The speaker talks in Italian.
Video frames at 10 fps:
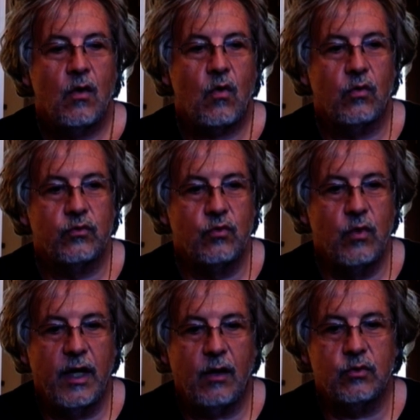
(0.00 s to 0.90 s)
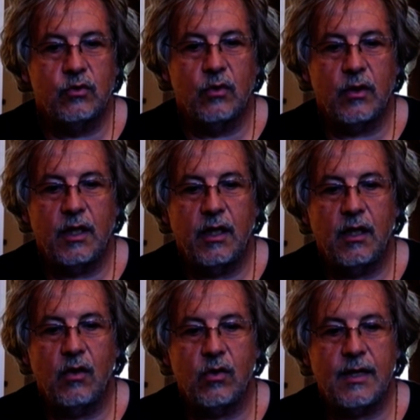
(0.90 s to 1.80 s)
con due
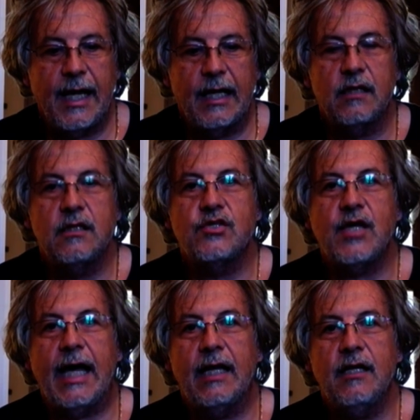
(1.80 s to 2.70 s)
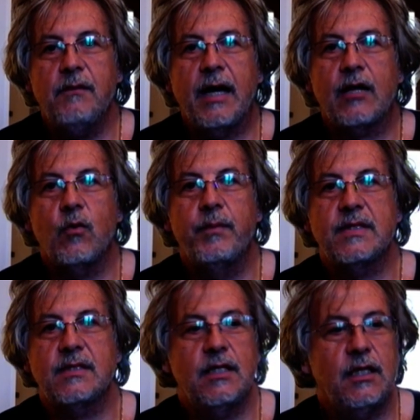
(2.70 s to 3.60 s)
autori locali di gialli, Marco
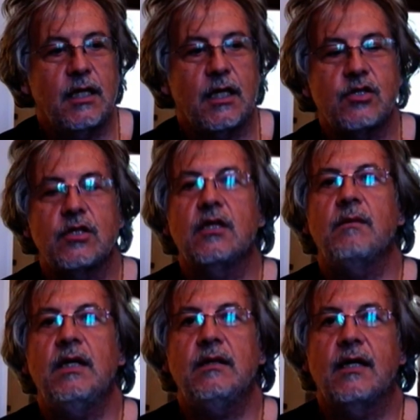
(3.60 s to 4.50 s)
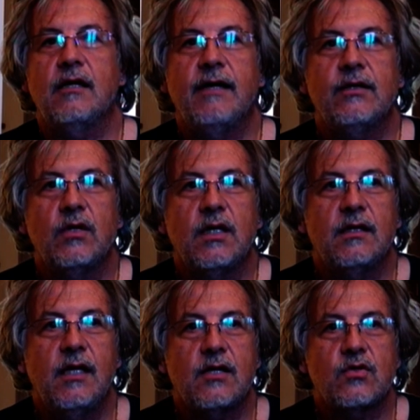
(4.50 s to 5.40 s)
Pezzini, che recentemente è arrivato anche
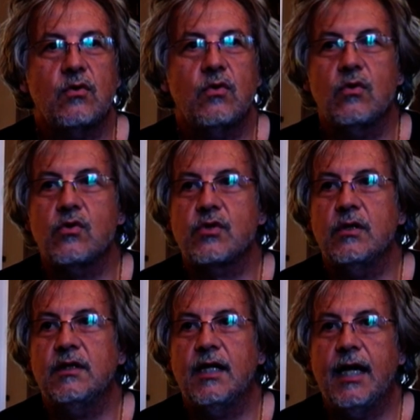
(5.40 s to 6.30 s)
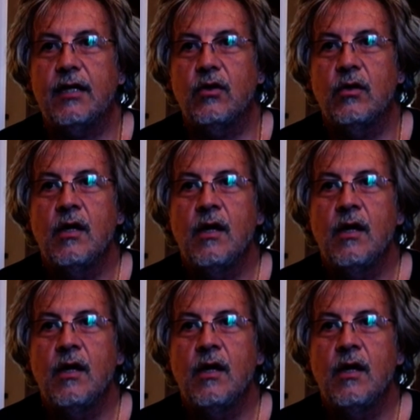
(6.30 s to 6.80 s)
terzo al concorso letterario